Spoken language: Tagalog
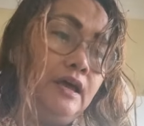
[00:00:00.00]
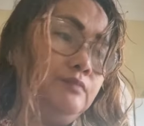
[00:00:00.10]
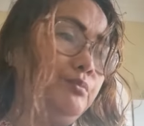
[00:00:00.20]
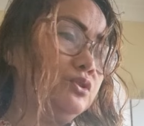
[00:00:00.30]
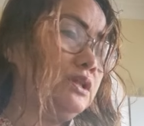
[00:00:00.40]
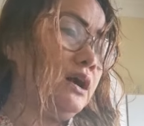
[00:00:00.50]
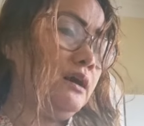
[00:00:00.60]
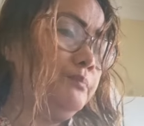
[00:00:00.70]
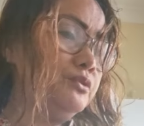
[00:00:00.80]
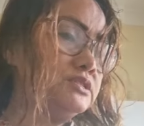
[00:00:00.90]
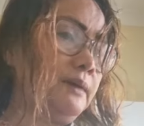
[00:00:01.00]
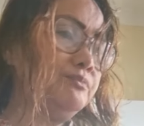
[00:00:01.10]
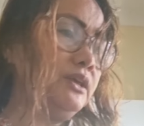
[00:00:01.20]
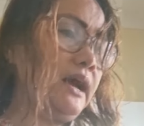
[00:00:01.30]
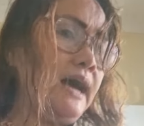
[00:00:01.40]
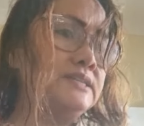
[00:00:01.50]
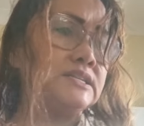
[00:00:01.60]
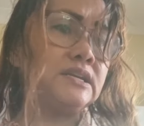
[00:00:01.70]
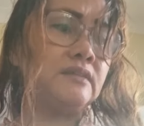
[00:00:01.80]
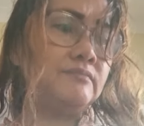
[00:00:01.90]
And put, uh, put something ice
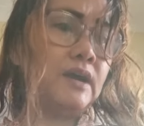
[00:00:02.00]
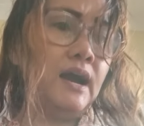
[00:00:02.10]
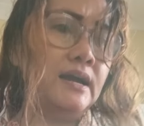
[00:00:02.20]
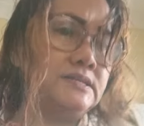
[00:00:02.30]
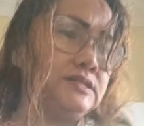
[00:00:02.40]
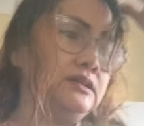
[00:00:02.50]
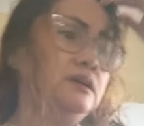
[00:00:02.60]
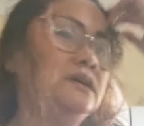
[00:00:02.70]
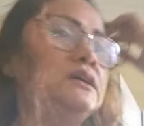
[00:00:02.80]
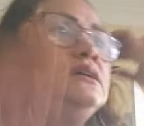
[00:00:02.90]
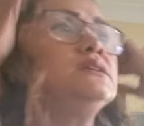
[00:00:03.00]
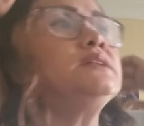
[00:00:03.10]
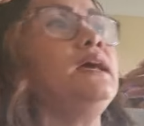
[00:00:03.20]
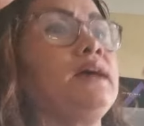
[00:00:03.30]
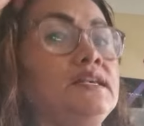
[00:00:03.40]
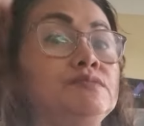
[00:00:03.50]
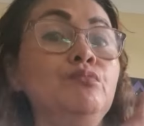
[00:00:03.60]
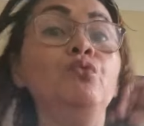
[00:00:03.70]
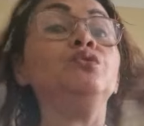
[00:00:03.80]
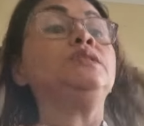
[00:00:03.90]
cream, guys. It's like a
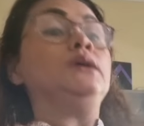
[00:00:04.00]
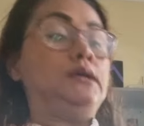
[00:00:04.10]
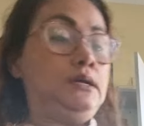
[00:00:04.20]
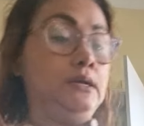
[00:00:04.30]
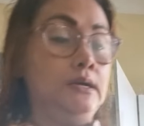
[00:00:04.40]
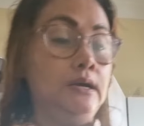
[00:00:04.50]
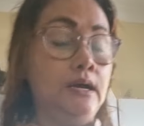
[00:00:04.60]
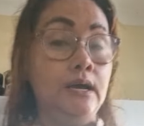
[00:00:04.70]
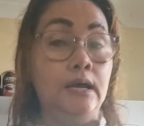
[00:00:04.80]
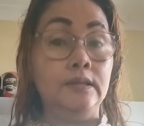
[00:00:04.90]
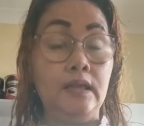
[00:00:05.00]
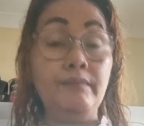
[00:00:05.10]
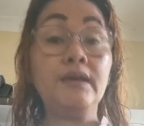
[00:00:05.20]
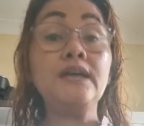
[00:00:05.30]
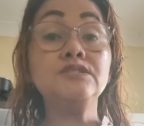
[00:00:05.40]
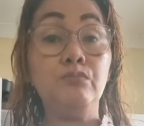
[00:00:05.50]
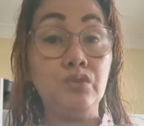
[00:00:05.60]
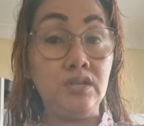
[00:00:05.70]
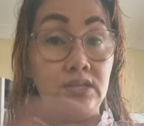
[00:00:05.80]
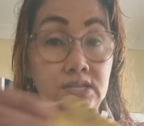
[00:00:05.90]
smoothie. They make a
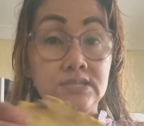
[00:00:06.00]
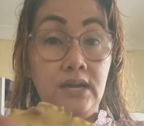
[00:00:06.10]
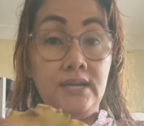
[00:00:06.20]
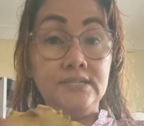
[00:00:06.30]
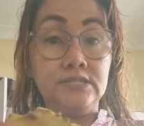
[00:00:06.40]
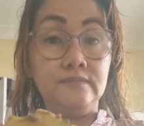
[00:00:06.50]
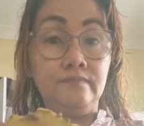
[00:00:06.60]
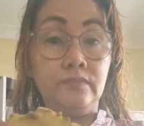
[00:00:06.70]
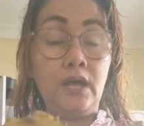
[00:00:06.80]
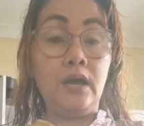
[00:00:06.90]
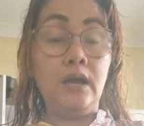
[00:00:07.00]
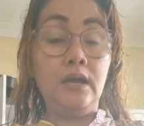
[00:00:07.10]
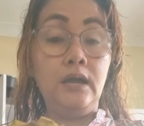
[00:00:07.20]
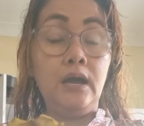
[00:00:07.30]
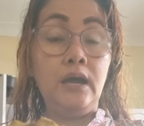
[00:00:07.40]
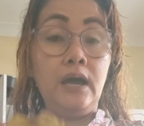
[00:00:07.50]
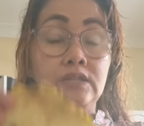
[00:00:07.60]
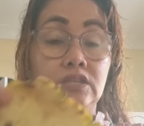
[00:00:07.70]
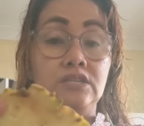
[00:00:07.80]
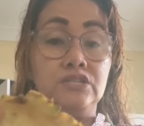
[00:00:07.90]
smoothie this, guys. I
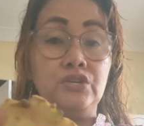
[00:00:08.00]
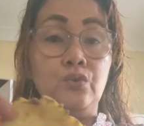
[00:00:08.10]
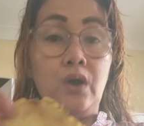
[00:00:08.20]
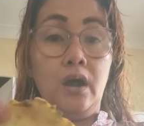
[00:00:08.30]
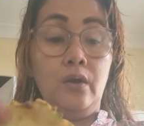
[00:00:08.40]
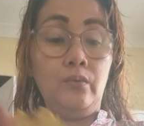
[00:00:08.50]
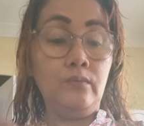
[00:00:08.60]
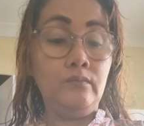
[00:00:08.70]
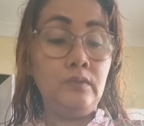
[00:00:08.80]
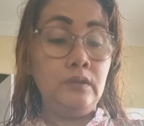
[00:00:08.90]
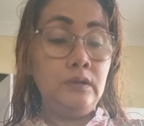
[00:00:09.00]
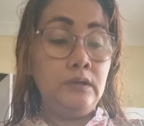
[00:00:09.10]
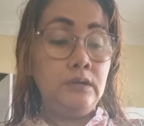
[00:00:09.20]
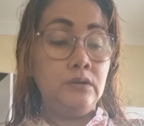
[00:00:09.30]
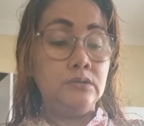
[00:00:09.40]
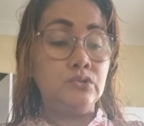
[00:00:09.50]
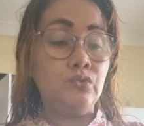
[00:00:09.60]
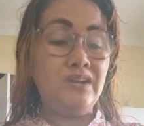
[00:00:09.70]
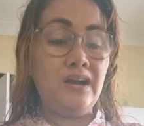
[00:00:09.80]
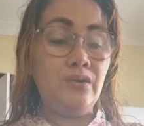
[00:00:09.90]
teach you how.
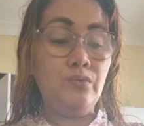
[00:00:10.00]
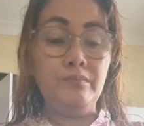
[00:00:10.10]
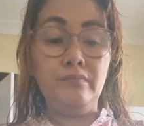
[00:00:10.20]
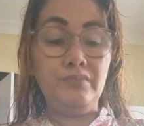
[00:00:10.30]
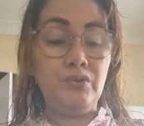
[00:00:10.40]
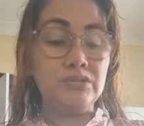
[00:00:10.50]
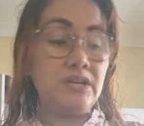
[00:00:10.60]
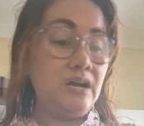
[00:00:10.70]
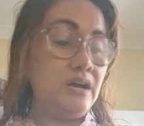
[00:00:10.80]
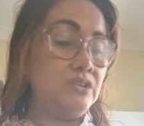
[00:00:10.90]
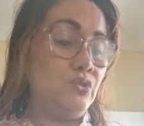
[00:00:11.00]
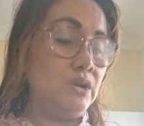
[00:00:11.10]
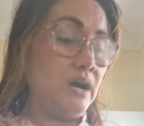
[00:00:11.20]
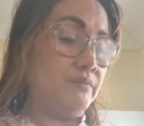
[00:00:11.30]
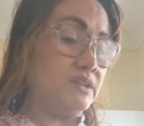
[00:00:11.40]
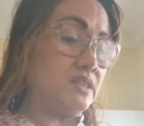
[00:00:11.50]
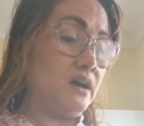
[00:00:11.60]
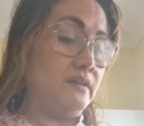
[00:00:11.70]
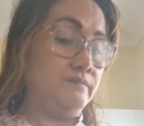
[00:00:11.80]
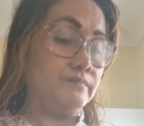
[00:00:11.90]
So now, because uh, I don't have a
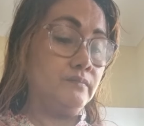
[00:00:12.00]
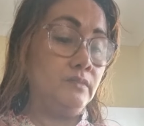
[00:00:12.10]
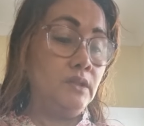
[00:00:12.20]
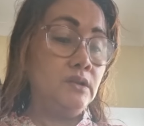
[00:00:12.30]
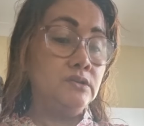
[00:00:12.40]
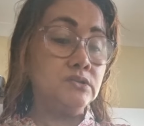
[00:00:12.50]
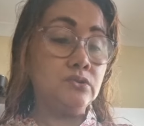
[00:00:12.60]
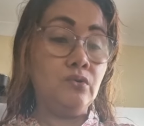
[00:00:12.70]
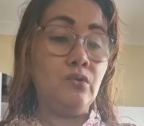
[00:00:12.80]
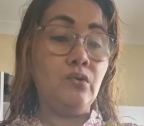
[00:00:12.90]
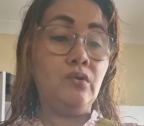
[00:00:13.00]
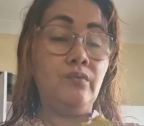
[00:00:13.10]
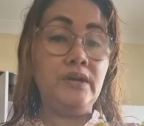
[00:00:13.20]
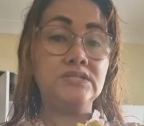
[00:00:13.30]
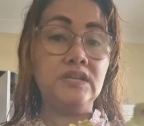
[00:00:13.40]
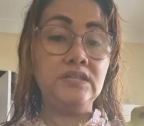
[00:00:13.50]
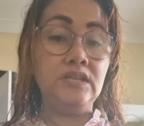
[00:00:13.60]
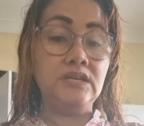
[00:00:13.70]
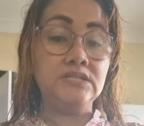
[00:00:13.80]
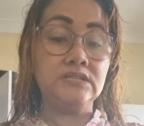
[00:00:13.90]
time, so wasting
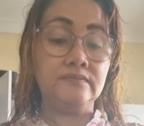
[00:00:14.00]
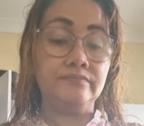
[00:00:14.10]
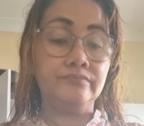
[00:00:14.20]
this,